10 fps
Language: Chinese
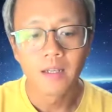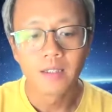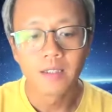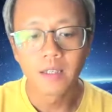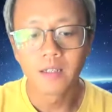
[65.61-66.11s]

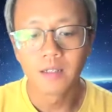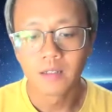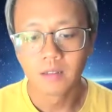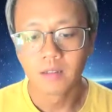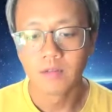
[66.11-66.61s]
这
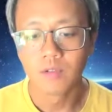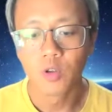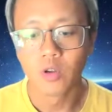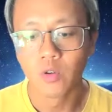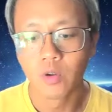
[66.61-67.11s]
个六
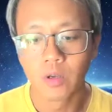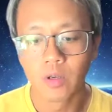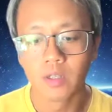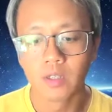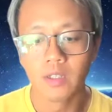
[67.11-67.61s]
个月
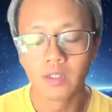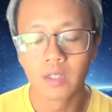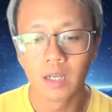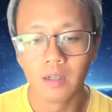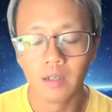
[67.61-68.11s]
以
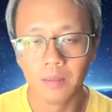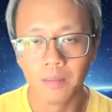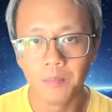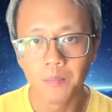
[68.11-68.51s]
上的